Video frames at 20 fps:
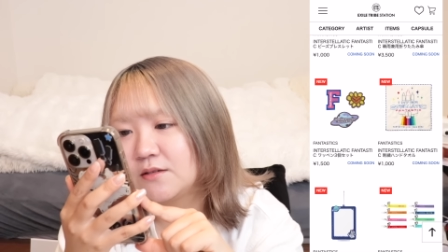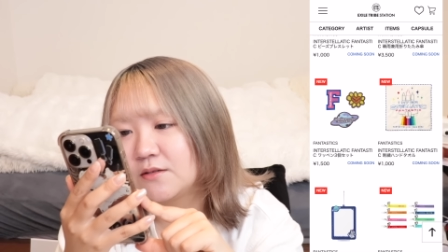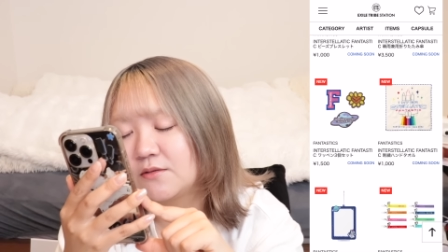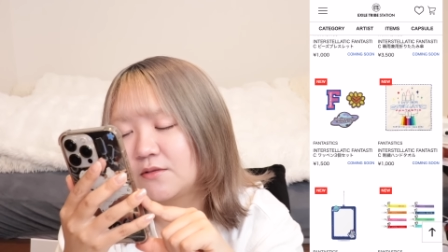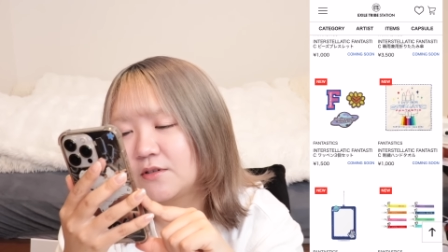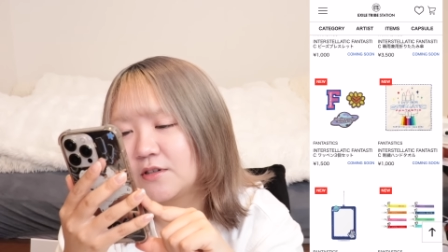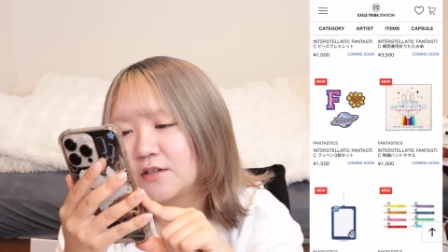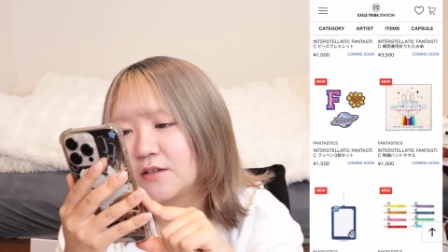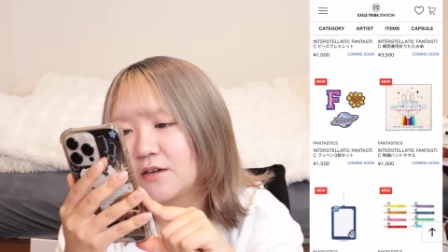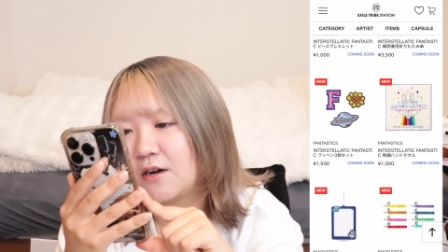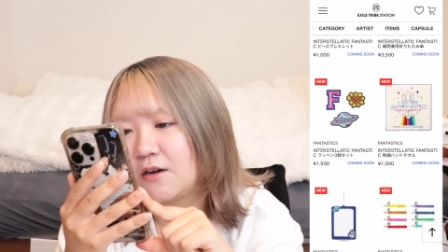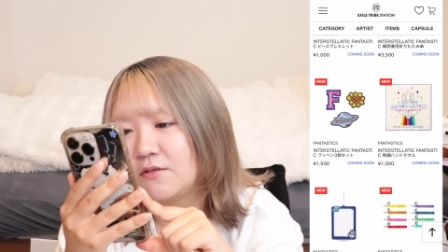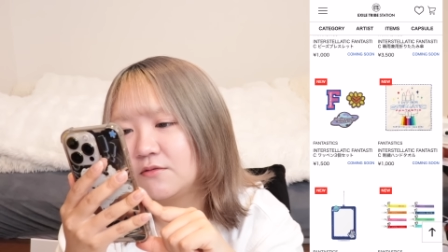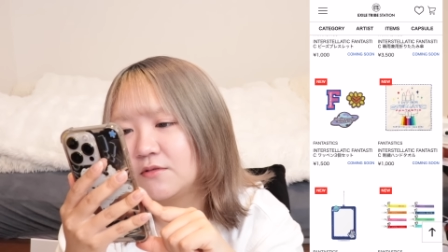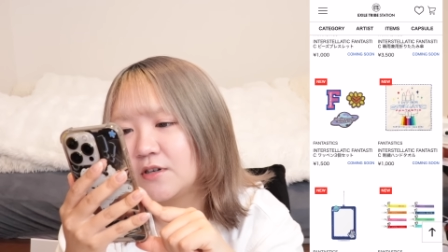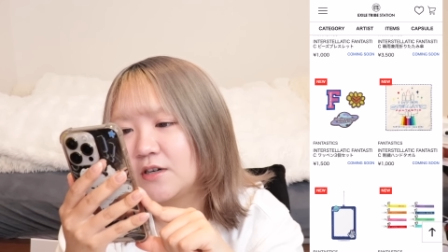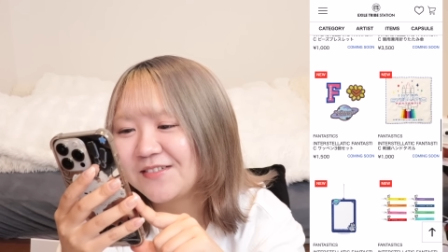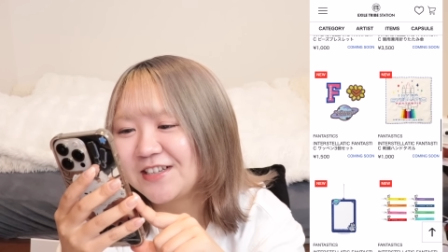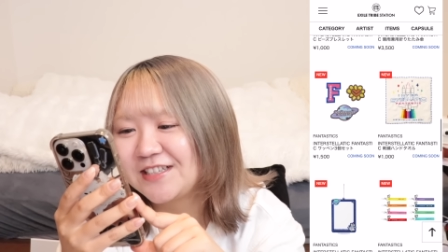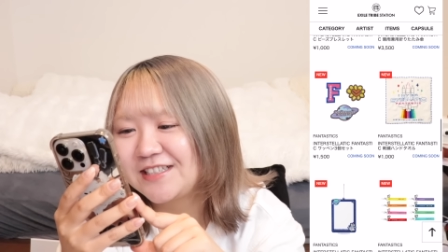これ買う
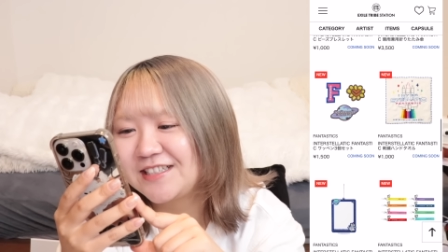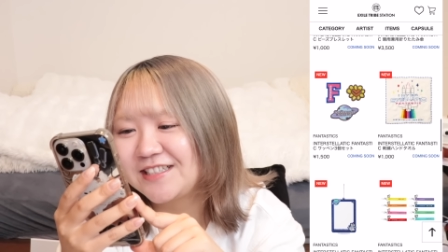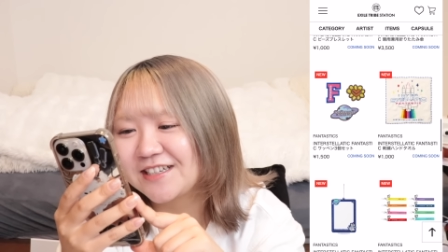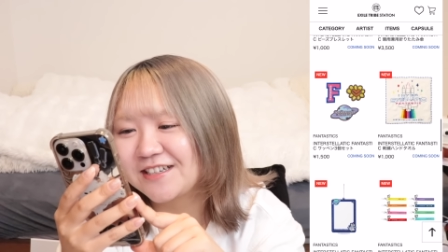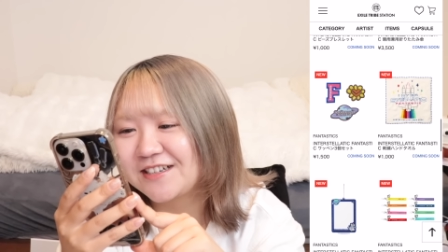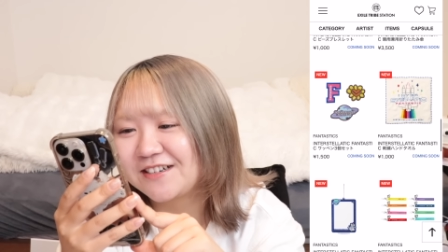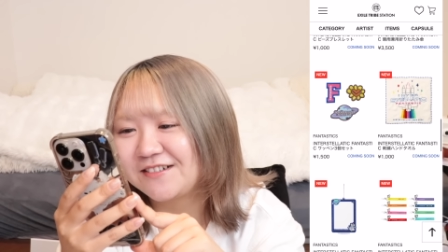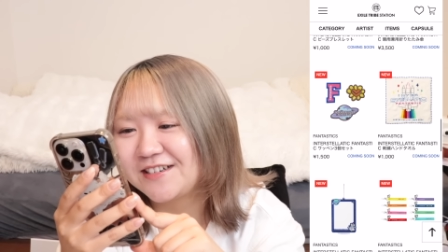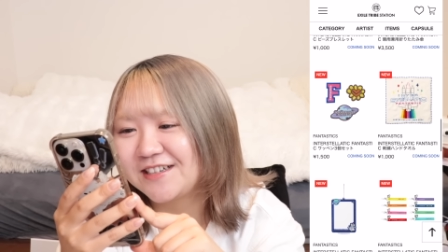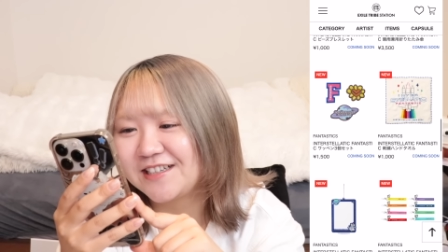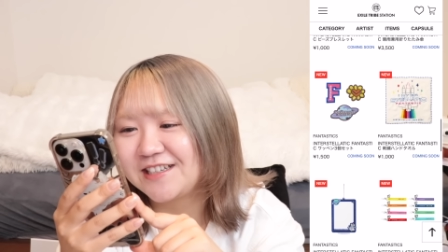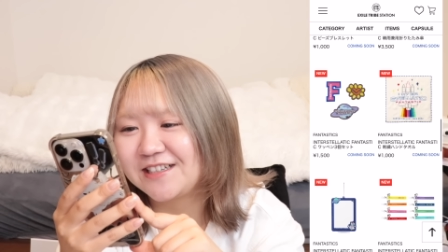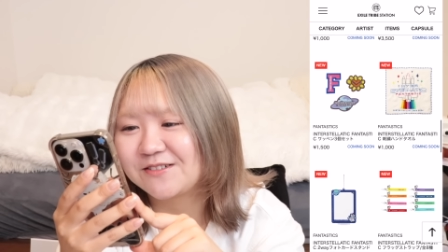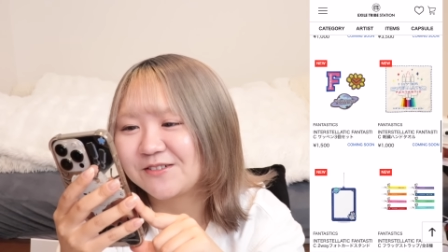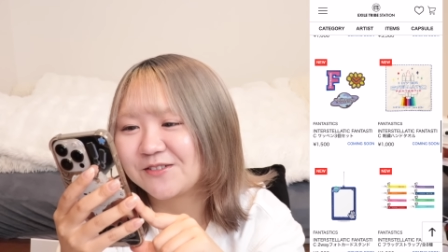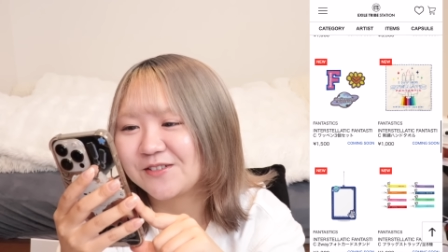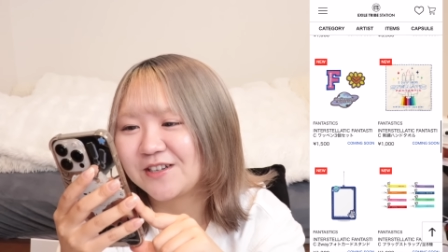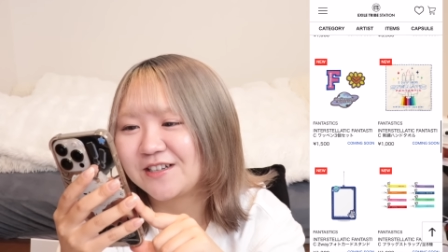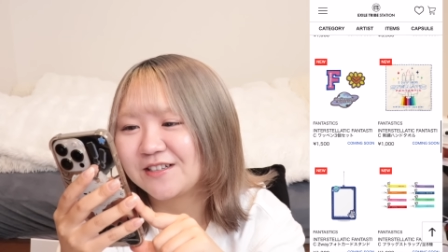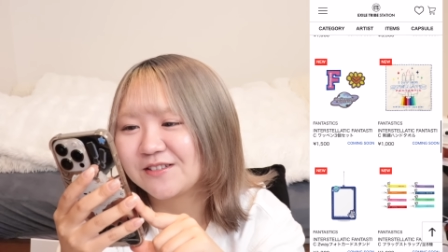わ。めっちゃ可愛い、
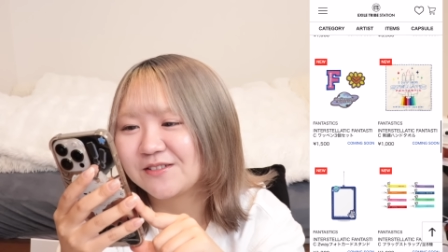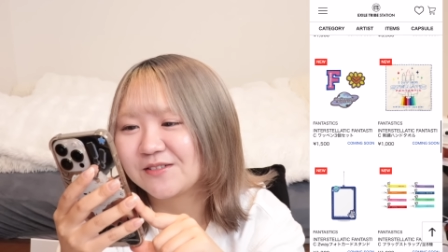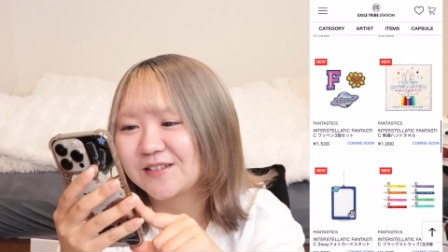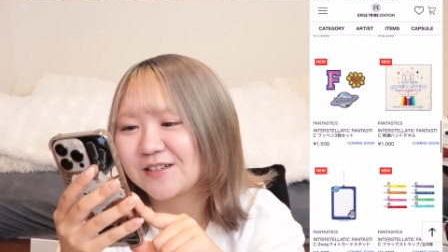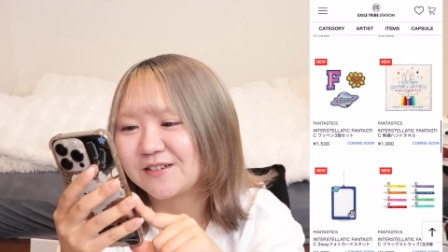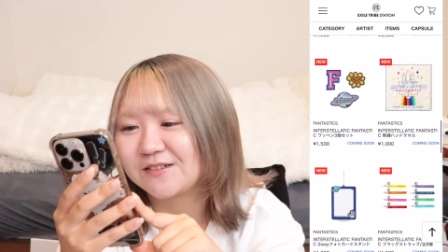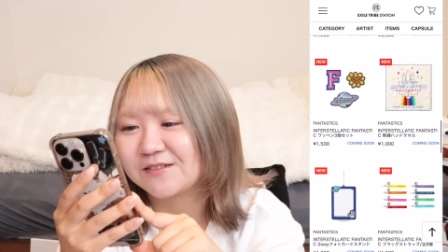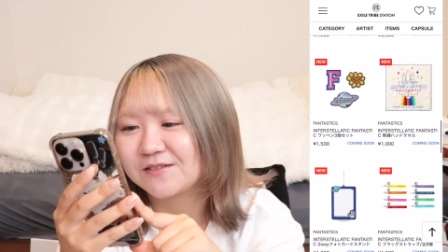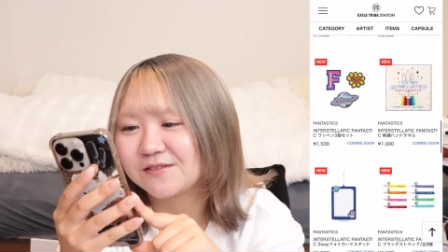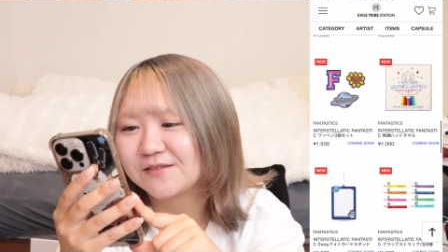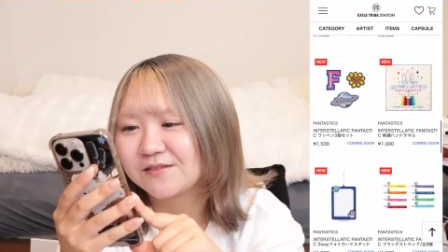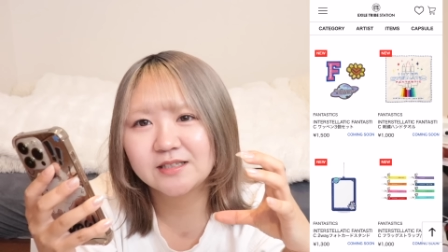このハンドタオル。